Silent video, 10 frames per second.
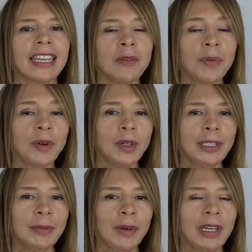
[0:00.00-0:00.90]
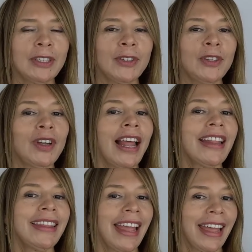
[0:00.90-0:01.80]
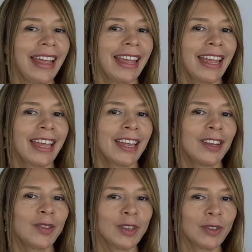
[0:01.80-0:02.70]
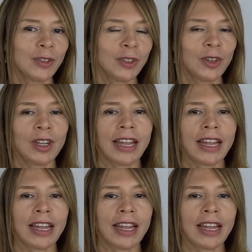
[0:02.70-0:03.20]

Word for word: Y por último, el sonido de la D, no es un sonido